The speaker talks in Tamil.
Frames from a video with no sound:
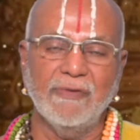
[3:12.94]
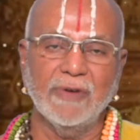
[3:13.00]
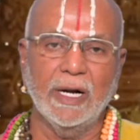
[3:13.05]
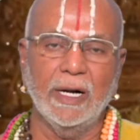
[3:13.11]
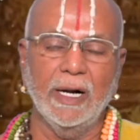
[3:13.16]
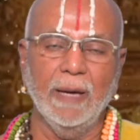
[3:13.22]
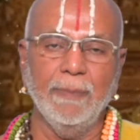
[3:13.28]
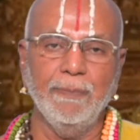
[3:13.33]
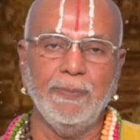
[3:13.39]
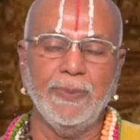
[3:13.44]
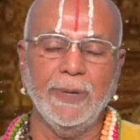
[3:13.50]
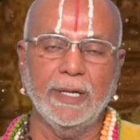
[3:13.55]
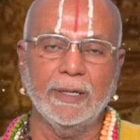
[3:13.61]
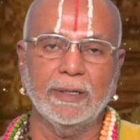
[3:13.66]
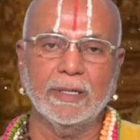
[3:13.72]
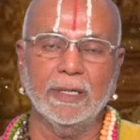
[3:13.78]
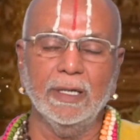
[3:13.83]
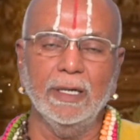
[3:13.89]
அவரிடம்
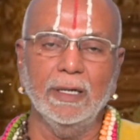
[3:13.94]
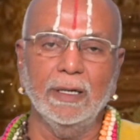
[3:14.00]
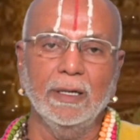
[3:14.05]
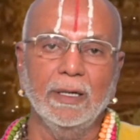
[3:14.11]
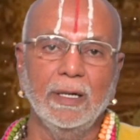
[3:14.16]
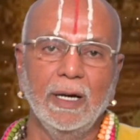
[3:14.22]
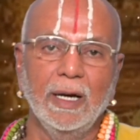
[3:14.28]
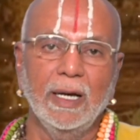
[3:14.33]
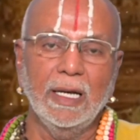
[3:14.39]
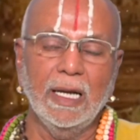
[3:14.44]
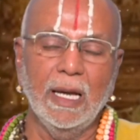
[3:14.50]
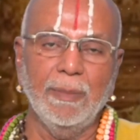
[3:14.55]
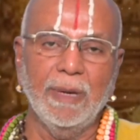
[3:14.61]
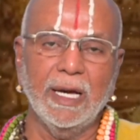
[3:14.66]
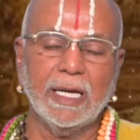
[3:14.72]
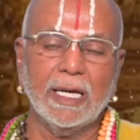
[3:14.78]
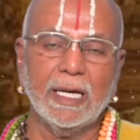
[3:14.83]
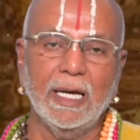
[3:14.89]
பெற்று
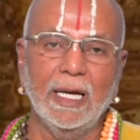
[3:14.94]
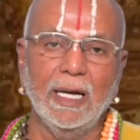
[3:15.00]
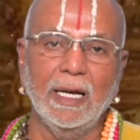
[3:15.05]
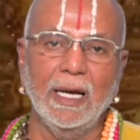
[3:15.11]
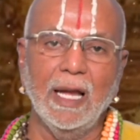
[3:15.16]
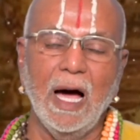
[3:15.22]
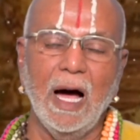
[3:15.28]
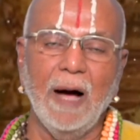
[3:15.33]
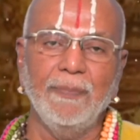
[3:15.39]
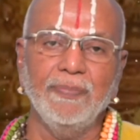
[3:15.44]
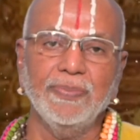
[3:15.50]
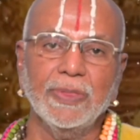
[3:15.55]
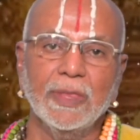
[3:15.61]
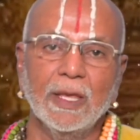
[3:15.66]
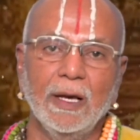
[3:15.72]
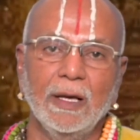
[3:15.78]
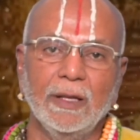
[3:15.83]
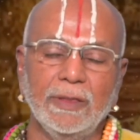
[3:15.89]
நமக்கெல்லாம்
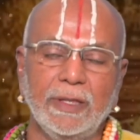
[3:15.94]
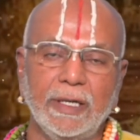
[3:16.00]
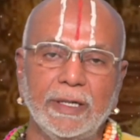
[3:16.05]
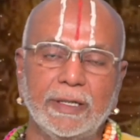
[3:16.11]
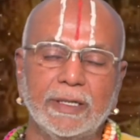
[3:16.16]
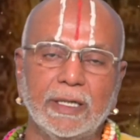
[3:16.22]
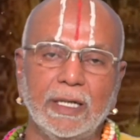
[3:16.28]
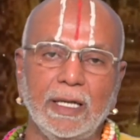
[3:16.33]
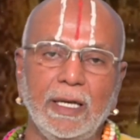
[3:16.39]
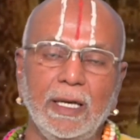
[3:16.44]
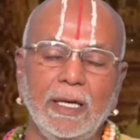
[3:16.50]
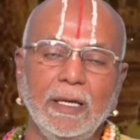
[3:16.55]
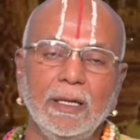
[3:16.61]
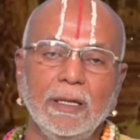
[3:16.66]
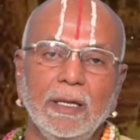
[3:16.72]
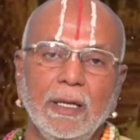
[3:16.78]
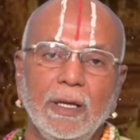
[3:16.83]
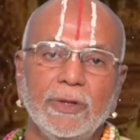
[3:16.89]
திருஷ்டிகி
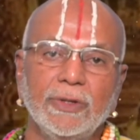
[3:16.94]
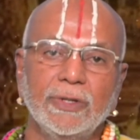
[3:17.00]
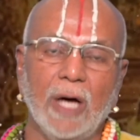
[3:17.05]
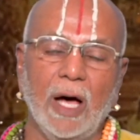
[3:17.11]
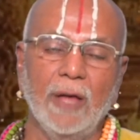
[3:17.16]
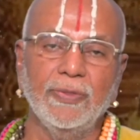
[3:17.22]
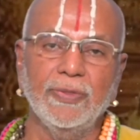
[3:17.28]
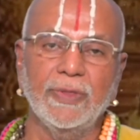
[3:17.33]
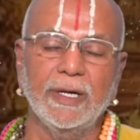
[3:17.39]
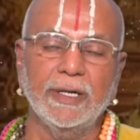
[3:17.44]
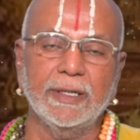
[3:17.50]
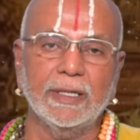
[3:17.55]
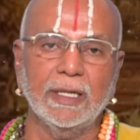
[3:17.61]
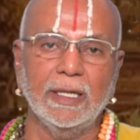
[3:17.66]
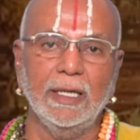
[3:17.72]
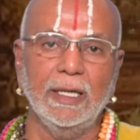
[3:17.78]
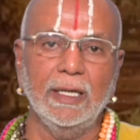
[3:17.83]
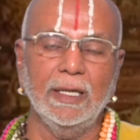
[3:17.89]

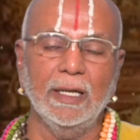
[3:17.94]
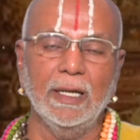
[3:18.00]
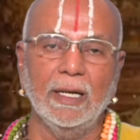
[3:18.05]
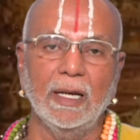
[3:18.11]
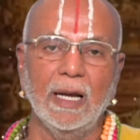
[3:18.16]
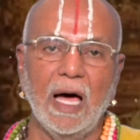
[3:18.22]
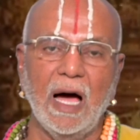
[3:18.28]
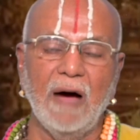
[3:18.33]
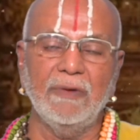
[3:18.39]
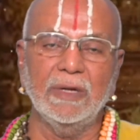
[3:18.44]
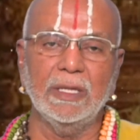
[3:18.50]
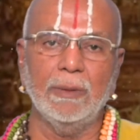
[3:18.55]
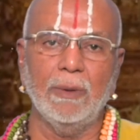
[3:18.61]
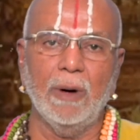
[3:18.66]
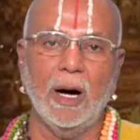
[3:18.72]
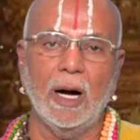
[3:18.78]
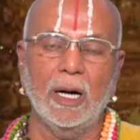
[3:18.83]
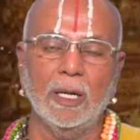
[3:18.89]
சாந்திருஷ்டிகி எல்லா
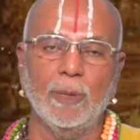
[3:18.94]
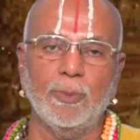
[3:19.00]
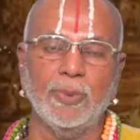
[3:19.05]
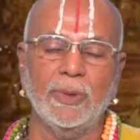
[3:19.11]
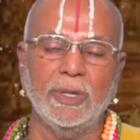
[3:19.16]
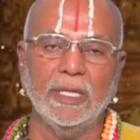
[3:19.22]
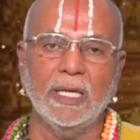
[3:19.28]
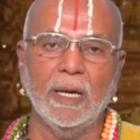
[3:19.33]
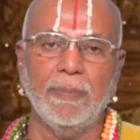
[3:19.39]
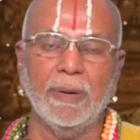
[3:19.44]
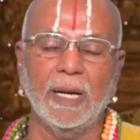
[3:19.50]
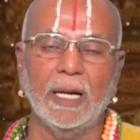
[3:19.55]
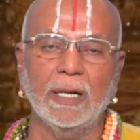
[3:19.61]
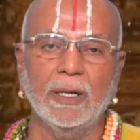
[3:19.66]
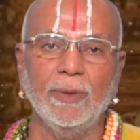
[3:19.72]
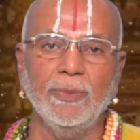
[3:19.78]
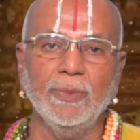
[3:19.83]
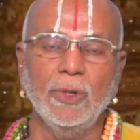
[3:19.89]
விதமான புண்ணிய
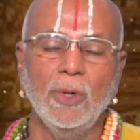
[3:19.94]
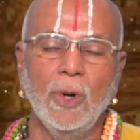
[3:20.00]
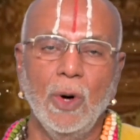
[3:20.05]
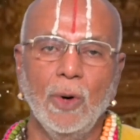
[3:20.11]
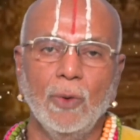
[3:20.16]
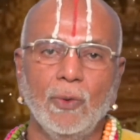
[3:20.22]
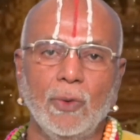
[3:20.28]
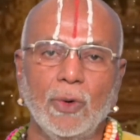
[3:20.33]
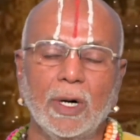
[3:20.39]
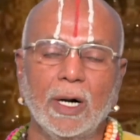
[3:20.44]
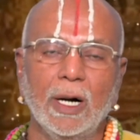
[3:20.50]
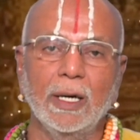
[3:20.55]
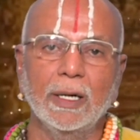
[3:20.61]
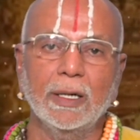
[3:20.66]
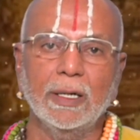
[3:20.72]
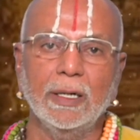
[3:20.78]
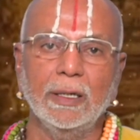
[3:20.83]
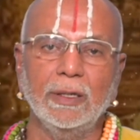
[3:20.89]
பலனும்
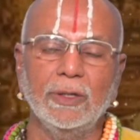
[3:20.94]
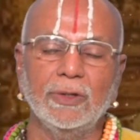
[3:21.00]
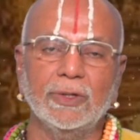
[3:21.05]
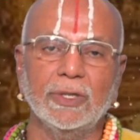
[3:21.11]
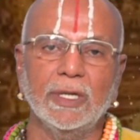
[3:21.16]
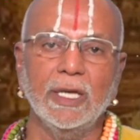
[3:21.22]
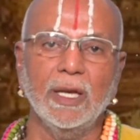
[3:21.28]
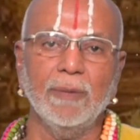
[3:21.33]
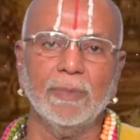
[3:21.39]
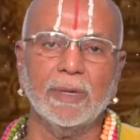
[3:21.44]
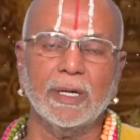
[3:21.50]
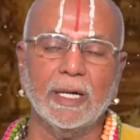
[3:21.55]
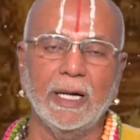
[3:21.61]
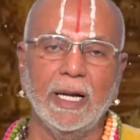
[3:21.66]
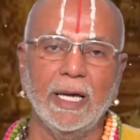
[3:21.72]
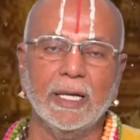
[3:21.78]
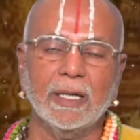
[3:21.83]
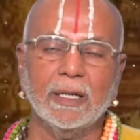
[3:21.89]
உங்களுக்கு நிச்சயம்
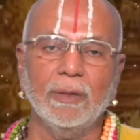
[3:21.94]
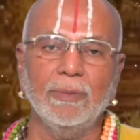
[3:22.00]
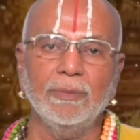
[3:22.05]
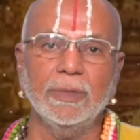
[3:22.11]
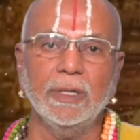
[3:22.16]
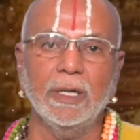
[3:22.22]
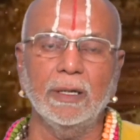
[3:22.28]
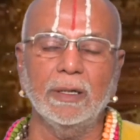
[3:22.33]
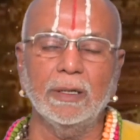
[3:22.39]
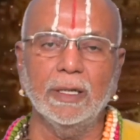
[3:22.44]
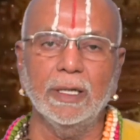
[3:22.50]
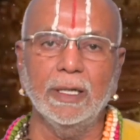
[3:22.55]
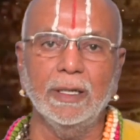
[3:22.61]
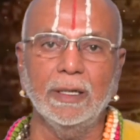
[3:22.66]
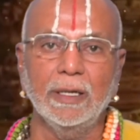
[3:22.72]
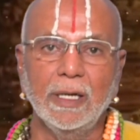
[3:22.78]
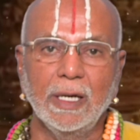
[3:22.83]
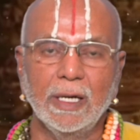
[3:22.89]
கிடைக்கும் என்று
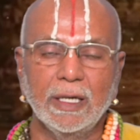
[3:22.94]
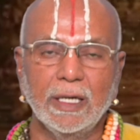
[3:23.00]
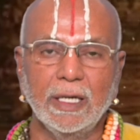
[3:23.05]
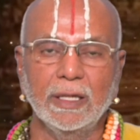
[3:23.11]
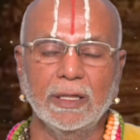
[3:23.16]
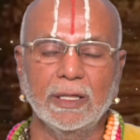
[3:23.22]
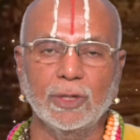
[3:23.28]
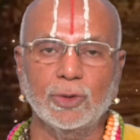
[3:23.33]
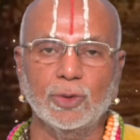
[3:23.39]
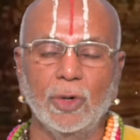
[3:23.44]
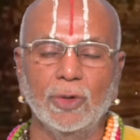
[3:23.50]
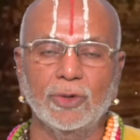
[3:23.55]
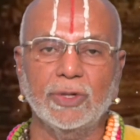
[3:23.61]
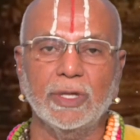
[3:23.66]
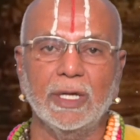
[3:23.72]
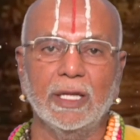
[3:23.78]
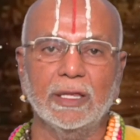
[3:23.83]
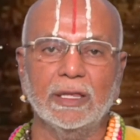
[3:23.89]
இந்த
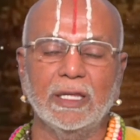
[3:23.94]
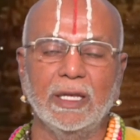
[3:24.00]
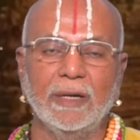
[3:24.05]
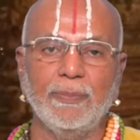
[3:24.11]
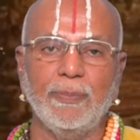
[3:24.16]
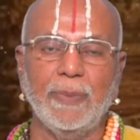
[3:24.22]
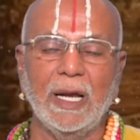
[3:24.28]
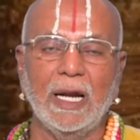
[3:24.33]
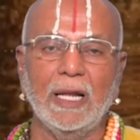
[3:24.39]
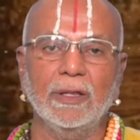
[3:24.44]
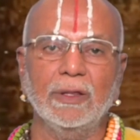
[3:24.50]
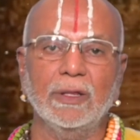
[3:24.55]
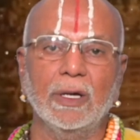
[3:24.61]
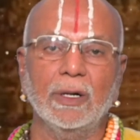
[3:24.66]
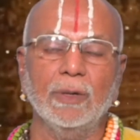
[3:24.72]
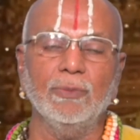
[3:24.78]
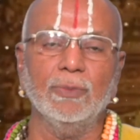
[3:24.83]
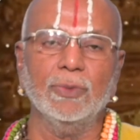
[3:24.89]
தோத்திரத்தின் பலன்
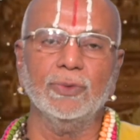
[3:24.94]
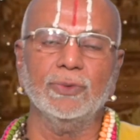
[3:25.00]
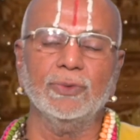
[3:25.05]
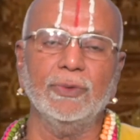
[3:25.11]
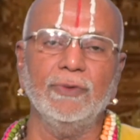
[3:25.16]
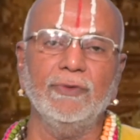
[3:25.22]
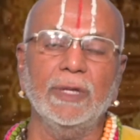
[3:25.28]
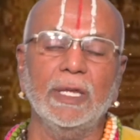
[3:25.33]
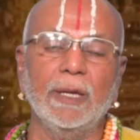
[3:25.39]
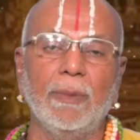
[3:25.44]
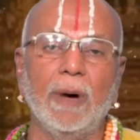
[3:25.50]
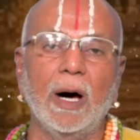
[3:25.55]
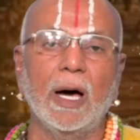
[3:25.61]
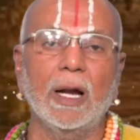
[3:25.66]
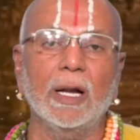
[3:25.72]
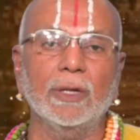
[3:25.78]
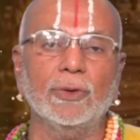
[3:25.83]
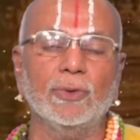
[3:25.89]
தரும்
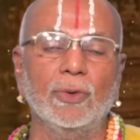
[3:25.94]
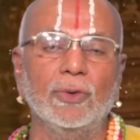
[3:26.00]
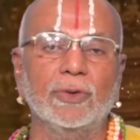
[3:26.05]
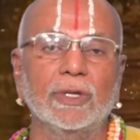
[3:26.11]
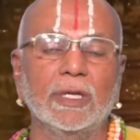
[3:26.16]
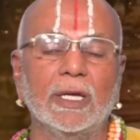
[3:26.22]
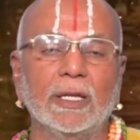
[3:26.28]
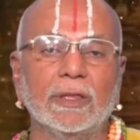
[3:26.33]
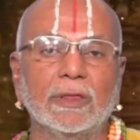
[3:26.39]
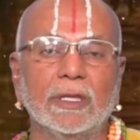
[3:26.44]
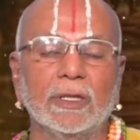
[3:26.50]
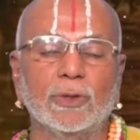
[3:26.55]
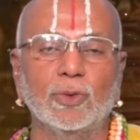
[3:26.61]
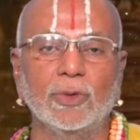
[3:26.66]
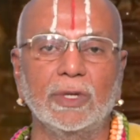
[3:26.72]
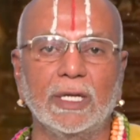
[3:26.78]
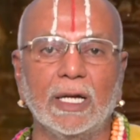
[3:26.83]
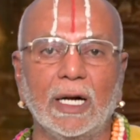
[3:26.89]
விதமான தோத்திரத்தை
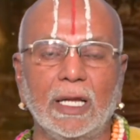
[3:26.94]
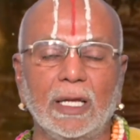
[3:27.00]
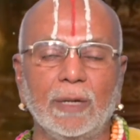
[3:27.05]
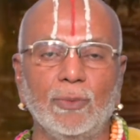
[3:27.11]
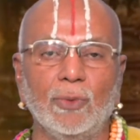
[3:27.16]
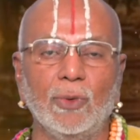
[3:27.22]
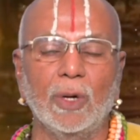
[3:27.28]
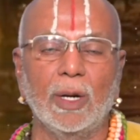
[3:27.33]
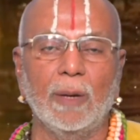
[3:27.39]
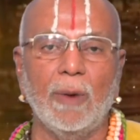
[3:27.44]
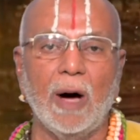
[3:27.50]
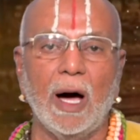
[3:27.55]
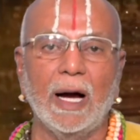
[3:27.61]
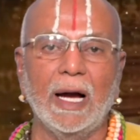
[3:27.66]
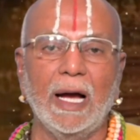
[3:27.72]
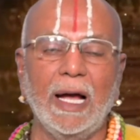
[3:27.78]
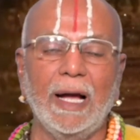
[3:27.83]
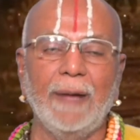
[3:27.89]
துதிகளின்
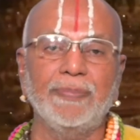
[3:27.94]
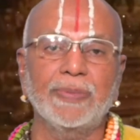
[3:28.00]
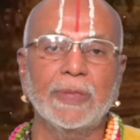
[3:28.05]
மூலமாக